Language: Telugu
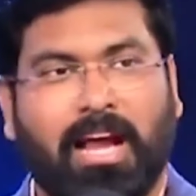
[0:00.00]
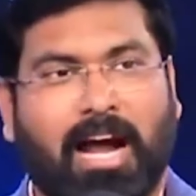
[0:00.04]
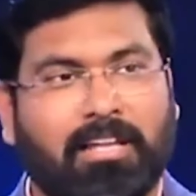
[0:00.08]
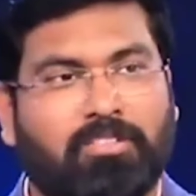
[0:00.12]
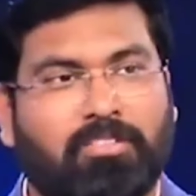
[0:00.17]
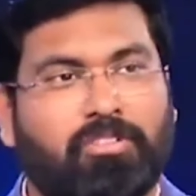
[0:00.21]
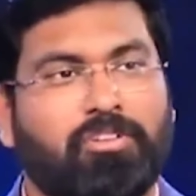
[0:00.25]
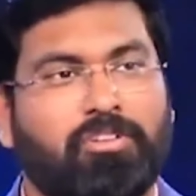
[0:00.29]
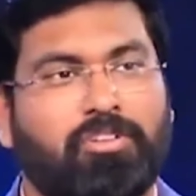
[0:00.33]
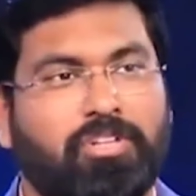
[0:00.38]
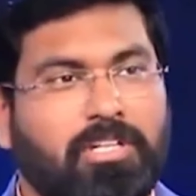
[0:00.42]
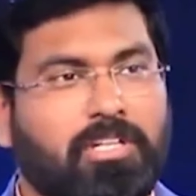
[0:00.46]

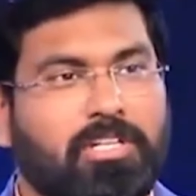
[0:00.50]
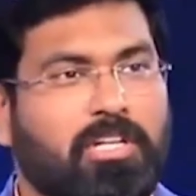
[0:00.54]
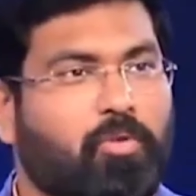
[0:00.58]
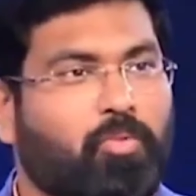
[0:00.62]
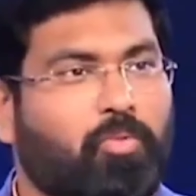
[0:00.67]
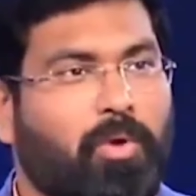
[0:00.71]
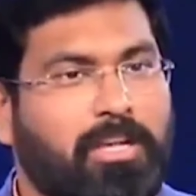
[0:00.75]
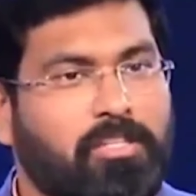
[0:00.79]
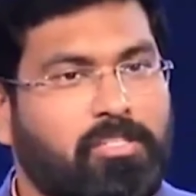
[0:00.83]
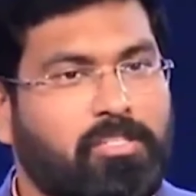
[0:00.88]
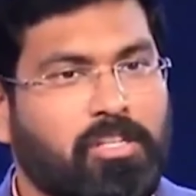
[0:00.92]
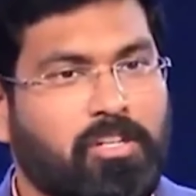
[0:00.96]
అతి చిన్న
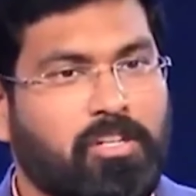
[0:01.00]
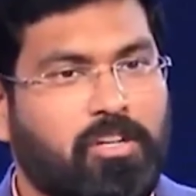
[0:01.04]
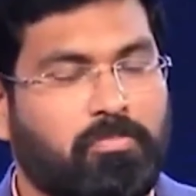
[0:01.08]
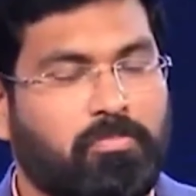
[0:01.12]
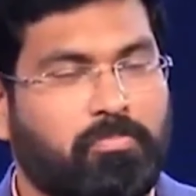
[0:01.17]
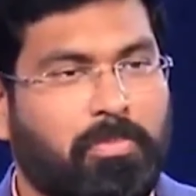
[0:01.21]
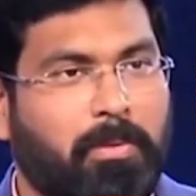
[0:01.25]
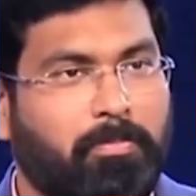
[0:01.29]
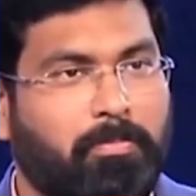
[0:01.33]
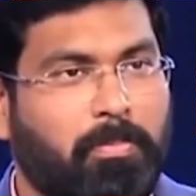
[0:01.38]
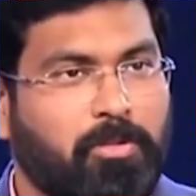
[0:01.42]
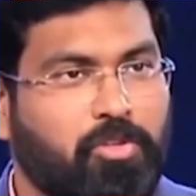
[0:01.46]
వయసులో
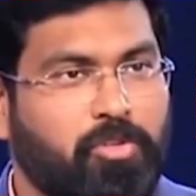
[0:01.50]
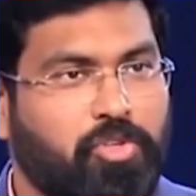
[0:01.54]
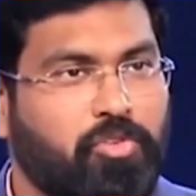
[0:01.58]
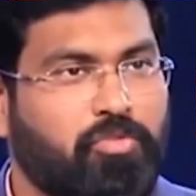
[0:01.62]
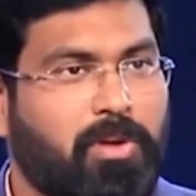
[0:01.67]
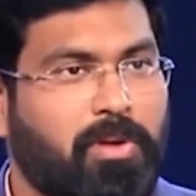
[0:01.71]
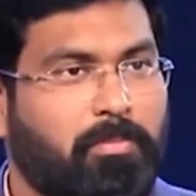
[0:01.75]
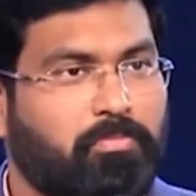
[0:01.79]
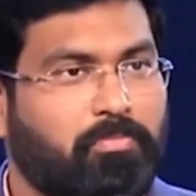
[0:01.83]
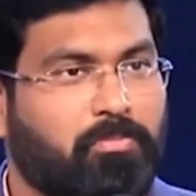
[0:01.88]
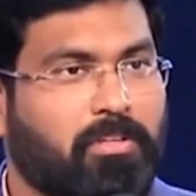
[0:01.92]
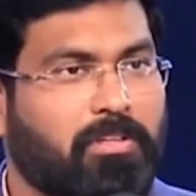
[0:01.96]

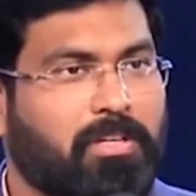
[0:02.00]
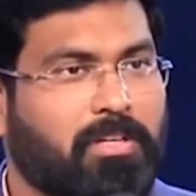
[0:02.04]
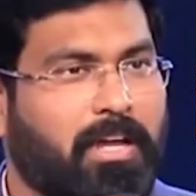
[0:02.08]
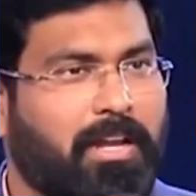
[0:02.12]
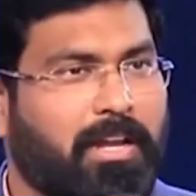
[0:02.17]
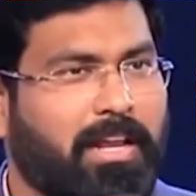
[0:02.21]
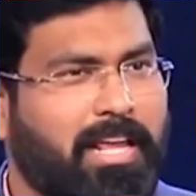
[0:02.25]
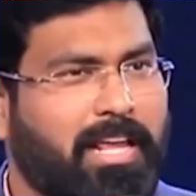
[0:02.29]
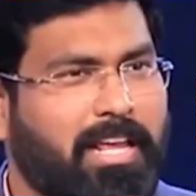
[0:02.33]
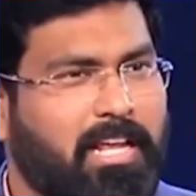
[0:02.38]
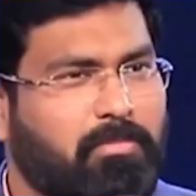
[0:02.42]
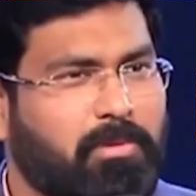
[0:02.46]
ప్రపంచవ్యాప్తంగా
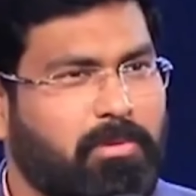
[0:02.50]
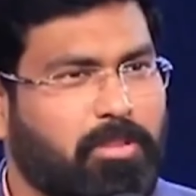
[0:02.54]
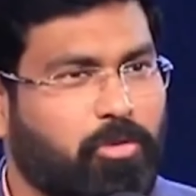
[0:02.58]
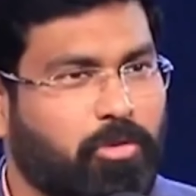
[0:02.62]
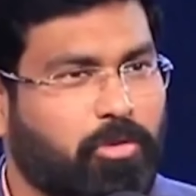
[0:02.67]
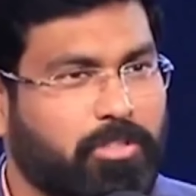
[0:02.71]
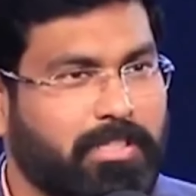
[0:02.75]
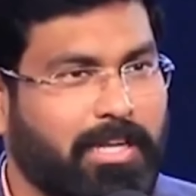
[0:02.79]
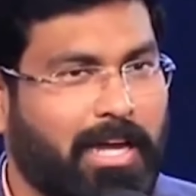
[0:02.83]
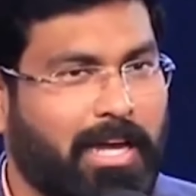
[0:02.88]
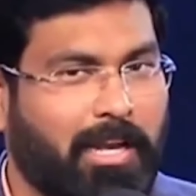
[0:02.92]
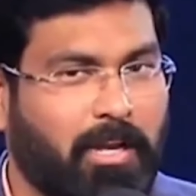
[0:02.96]
అనేక మంది
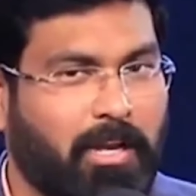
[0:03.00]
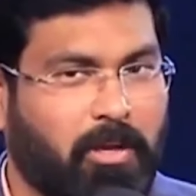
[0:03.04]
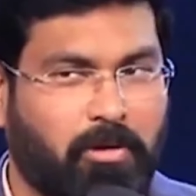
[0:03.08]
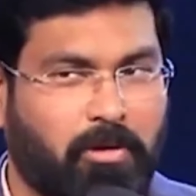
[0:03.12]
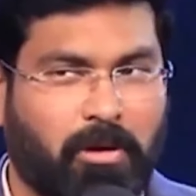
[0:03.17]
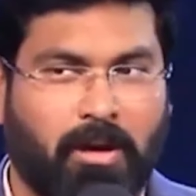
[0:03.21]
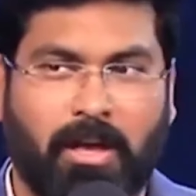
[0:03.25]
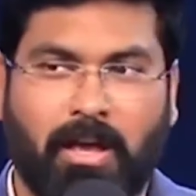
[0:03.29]
హృదయాల్లో